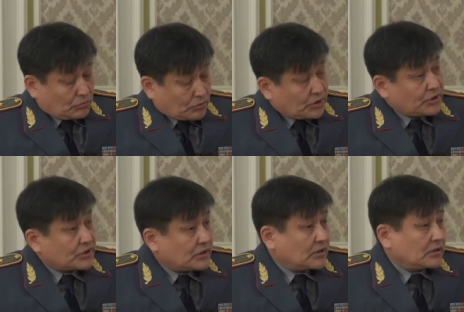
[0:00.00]
Ну,
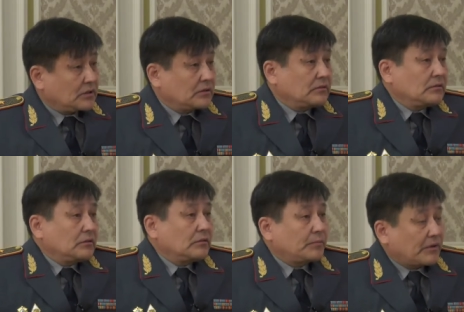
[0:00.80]
конечно,
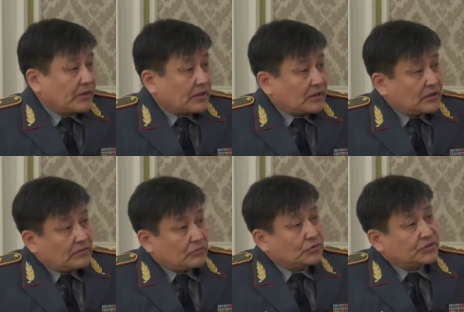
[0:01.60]
проверки
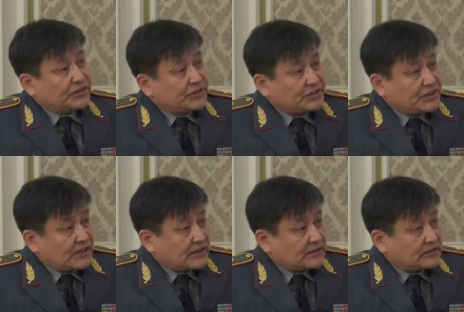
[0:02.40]
в воинских
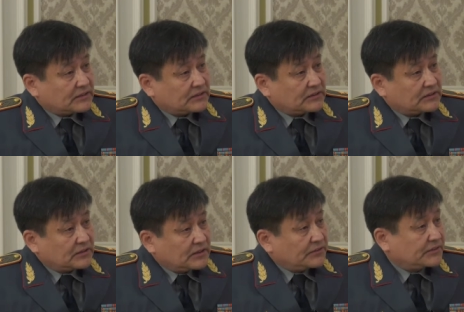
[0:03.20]
частях
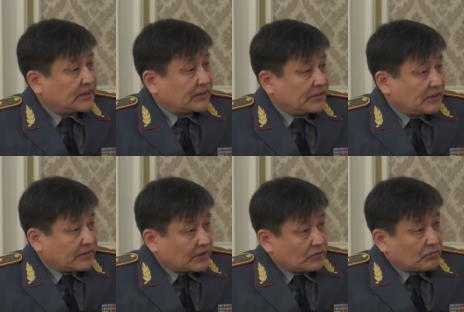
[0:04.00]
всех
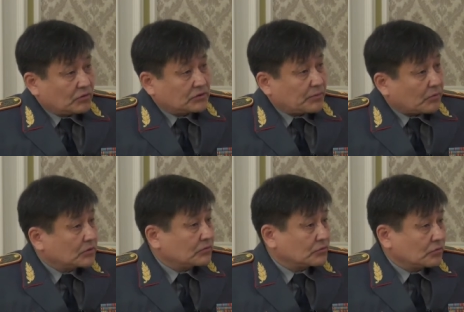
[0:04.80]
видов и родов войск
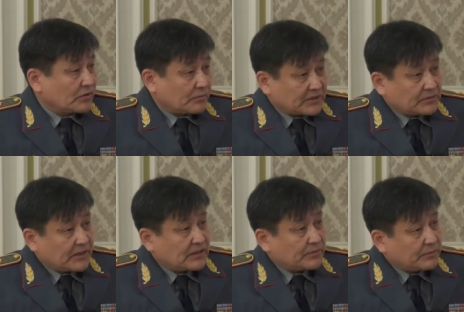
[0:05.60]
проводятся в условиях
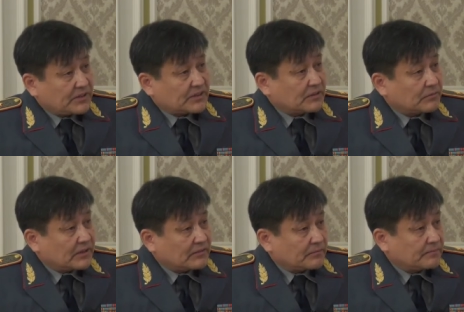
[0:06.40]
максимально приближенных к
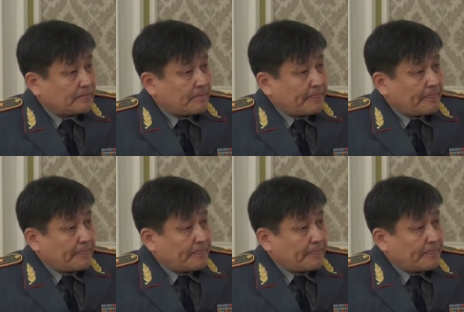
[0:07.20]
боевым.